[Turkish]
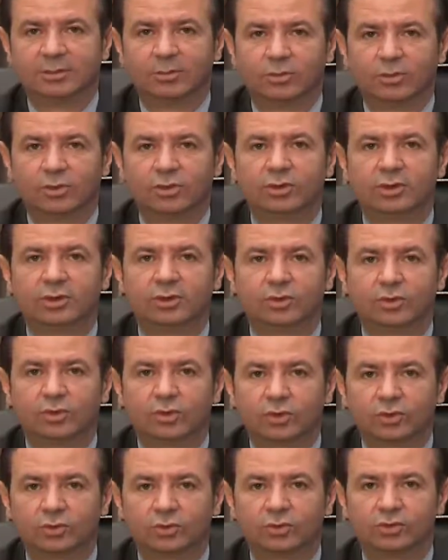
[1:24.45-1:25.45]
bu
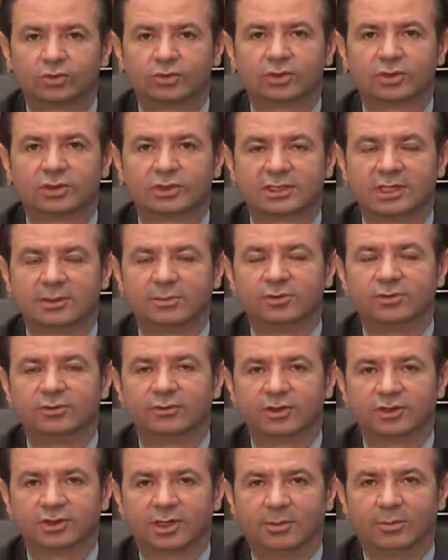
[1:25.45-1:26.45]
kurutucu sabun
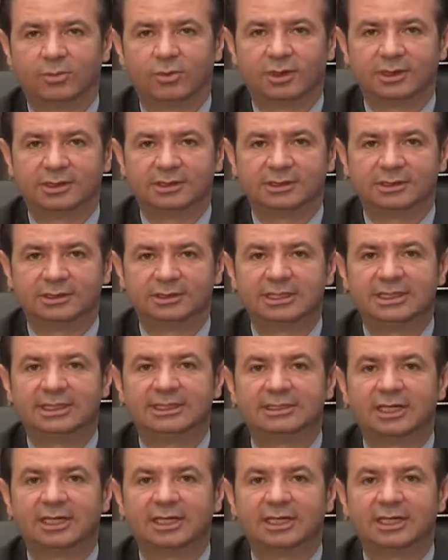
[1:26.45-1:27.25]
ve şampuanların